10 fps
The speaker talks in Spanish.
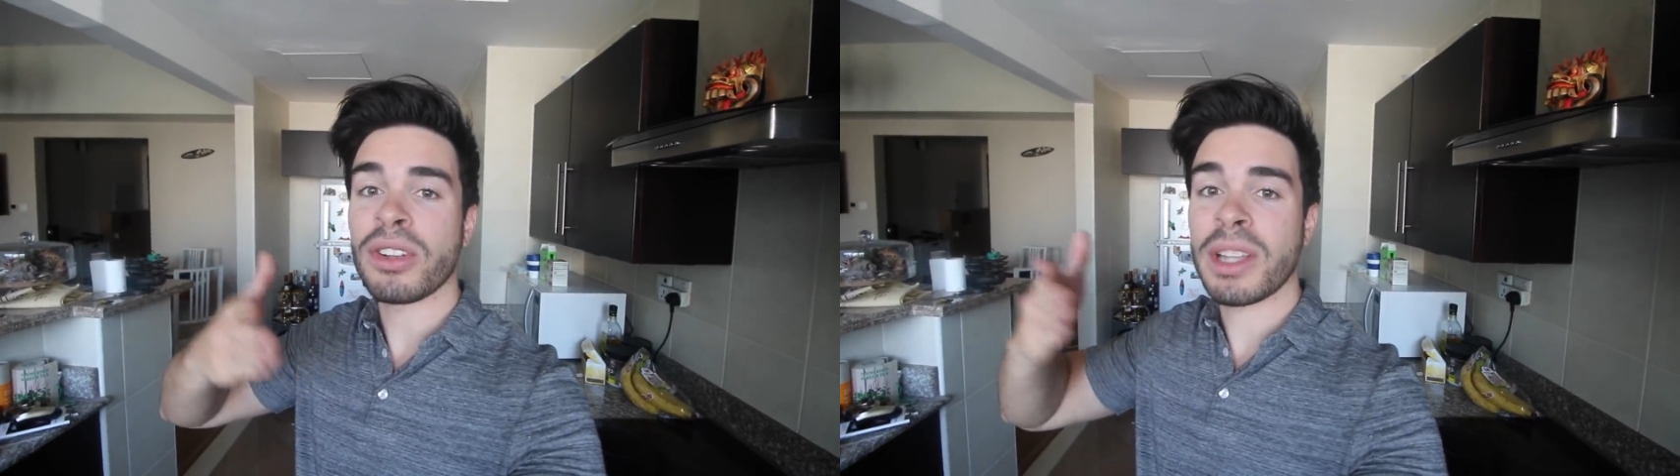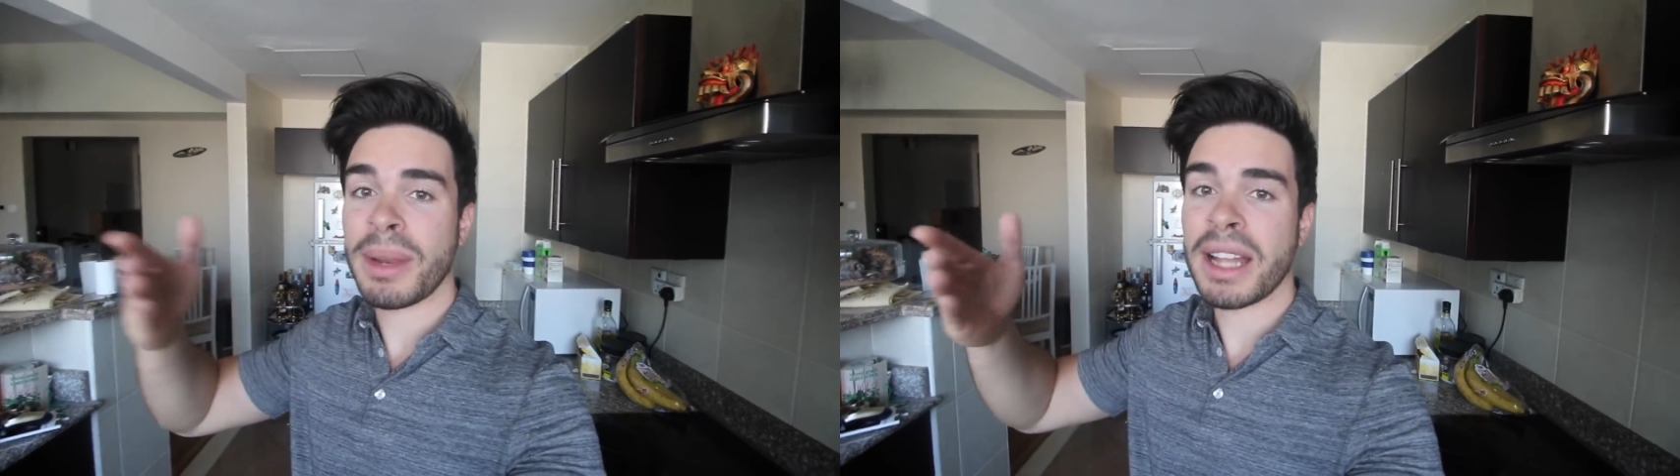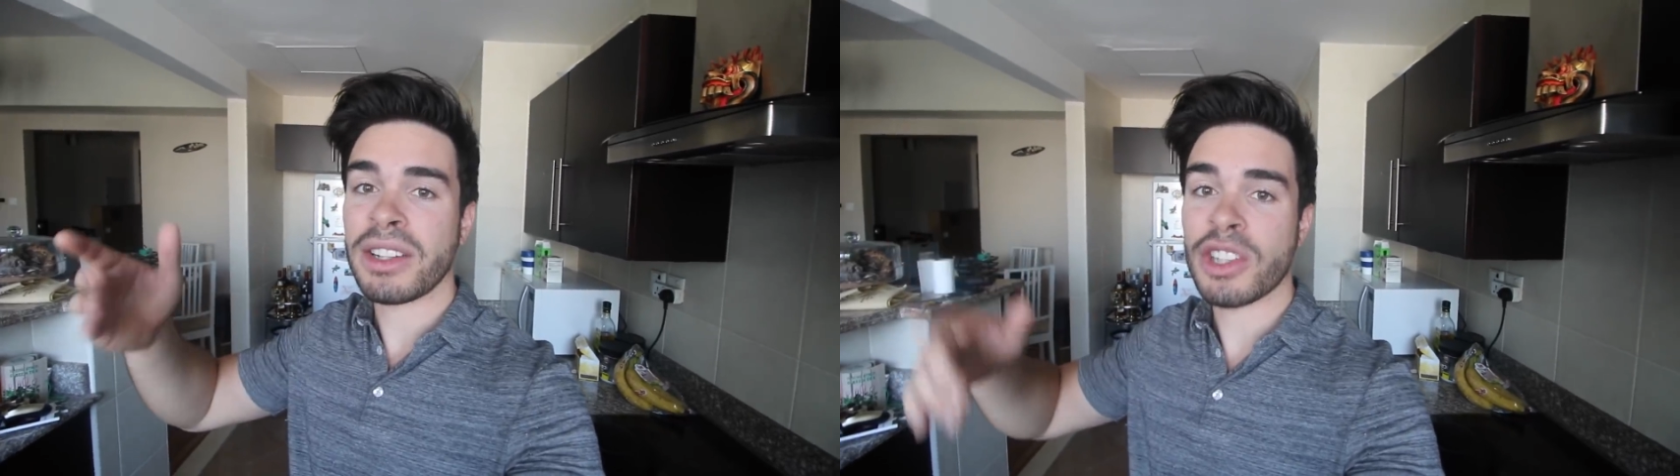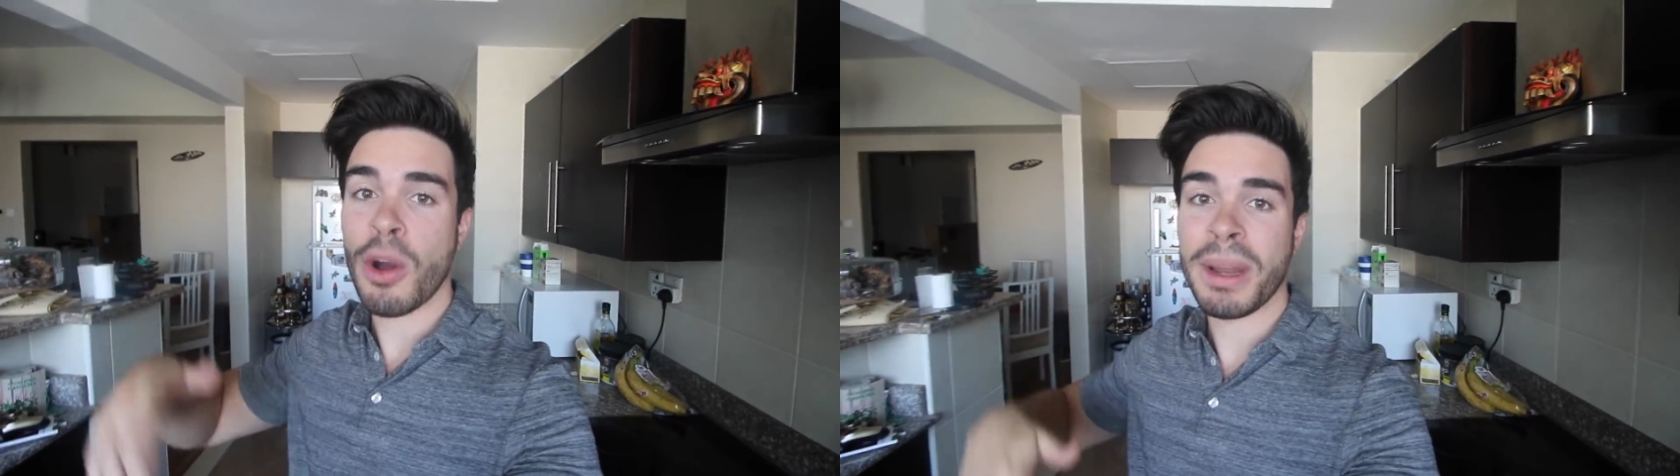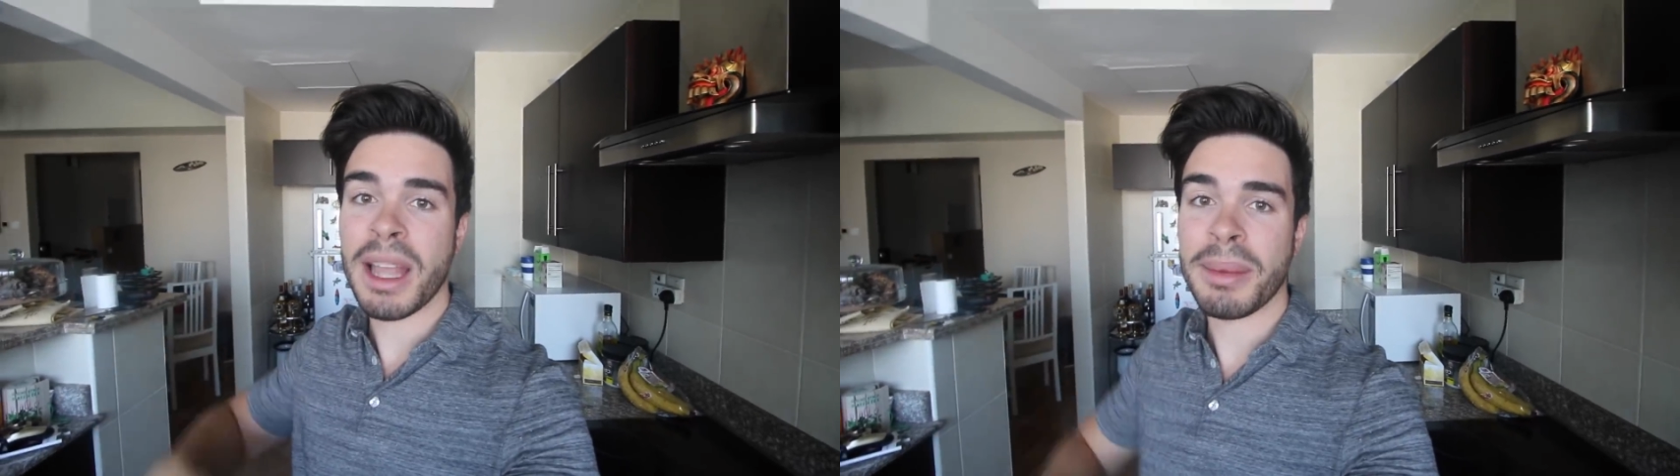los emiratos es
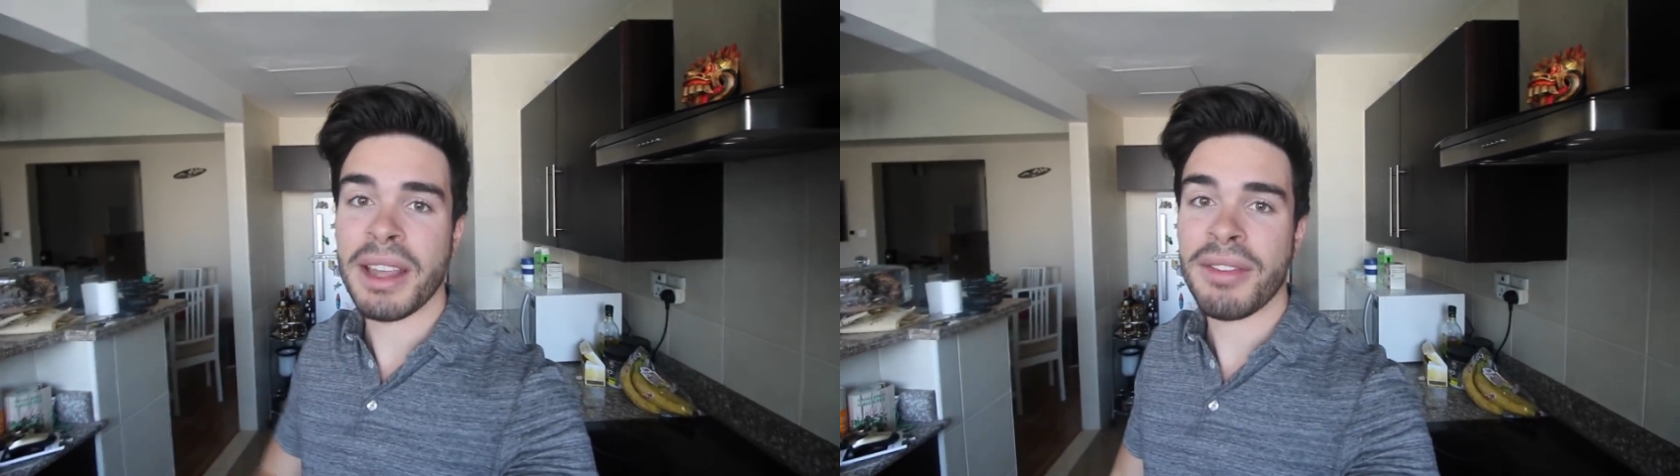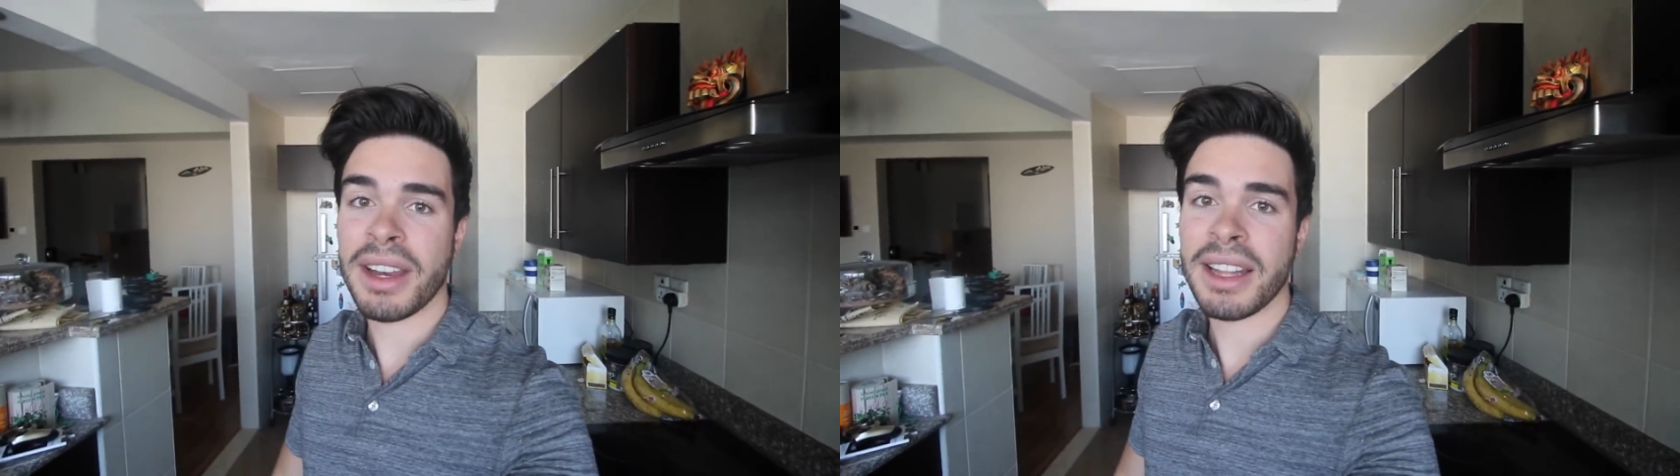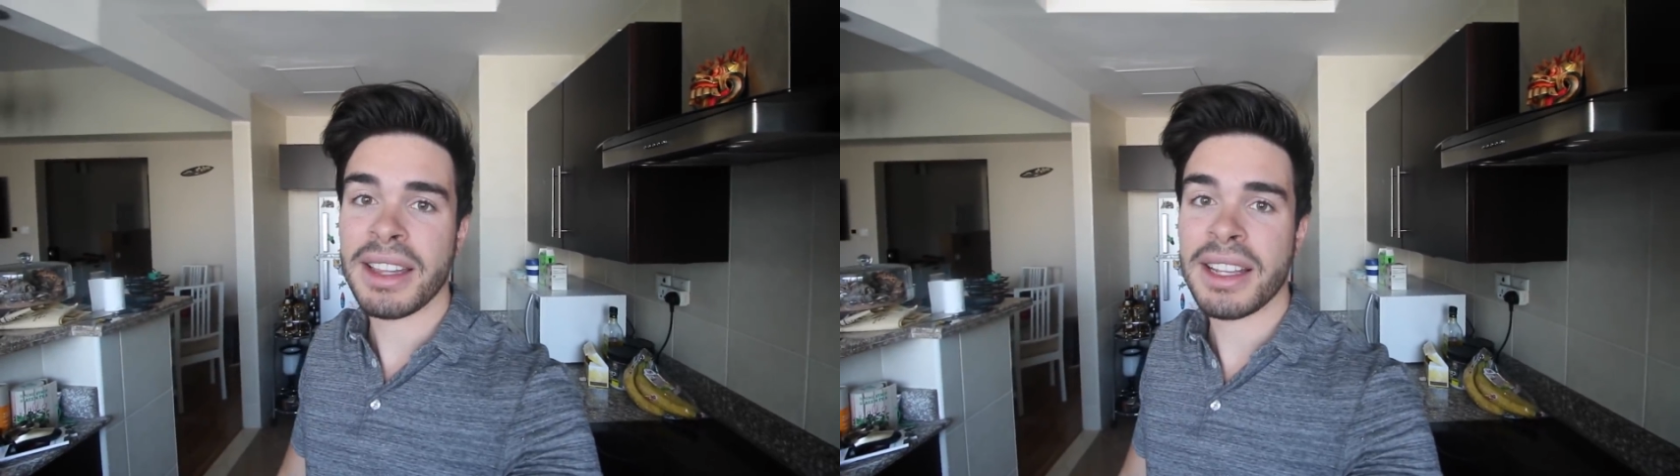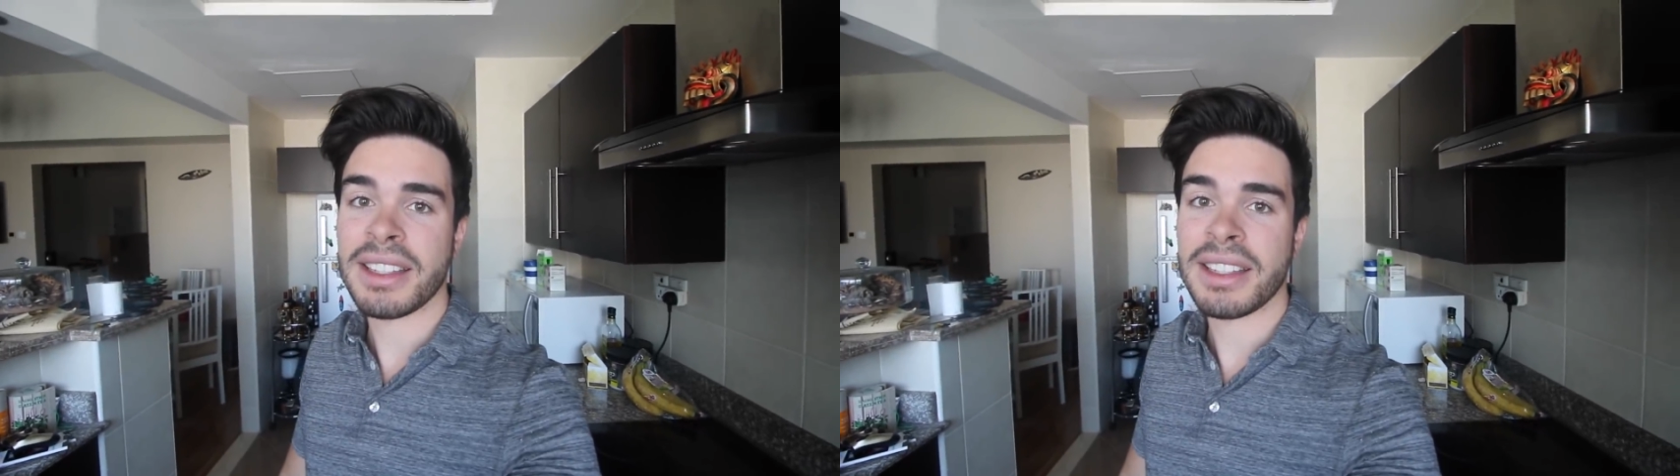completamente diferente,